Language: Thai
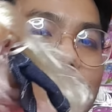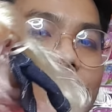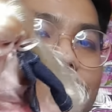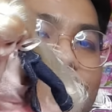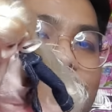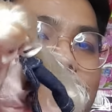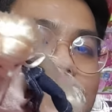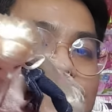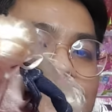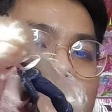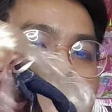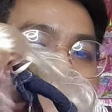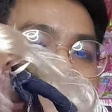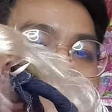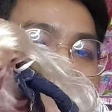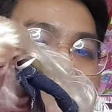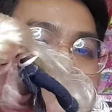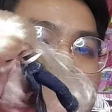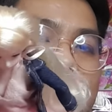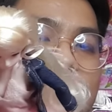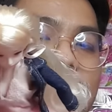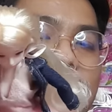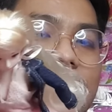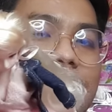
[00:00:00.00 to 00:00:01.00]
บชุด
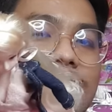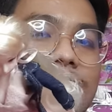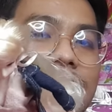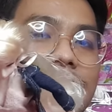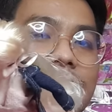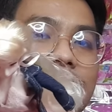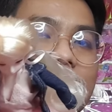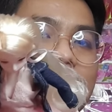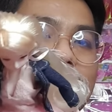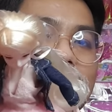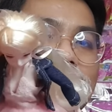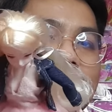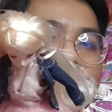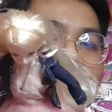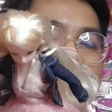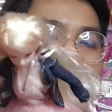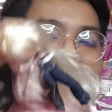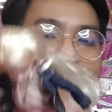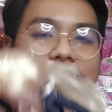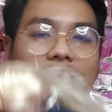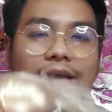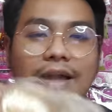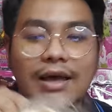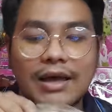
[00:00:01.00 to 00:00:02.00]

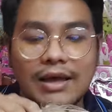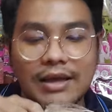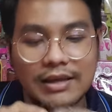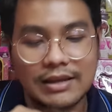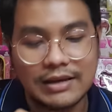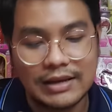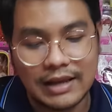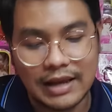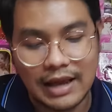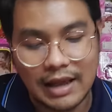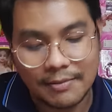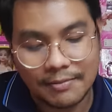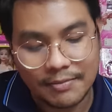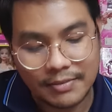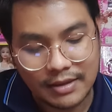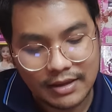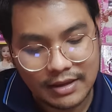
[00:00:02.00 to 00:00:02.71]
เสื้อนะครับ